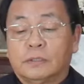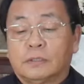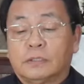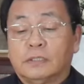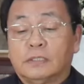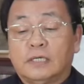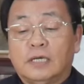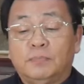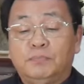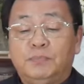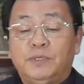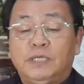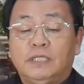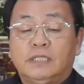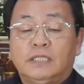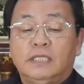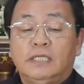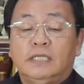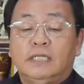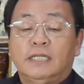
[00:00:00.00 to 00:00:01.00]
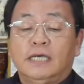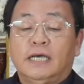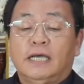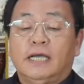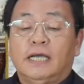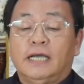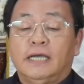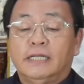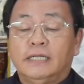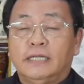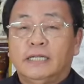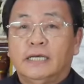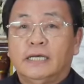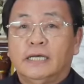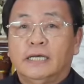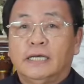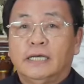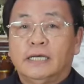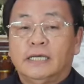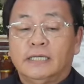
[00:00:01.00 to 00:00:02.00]
tetapi tidak
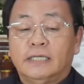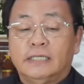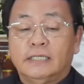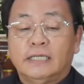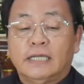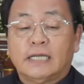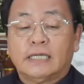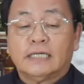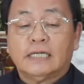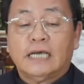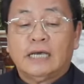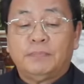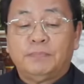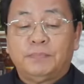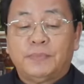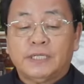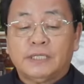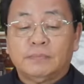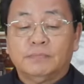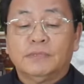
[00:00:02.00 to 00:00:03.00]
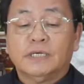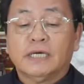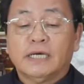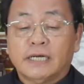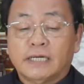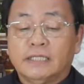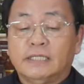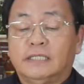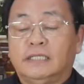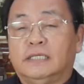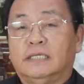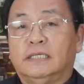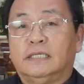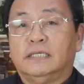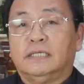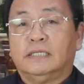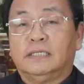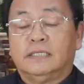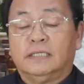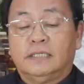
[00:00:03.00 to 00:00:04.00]
ada yang dapat mengerti.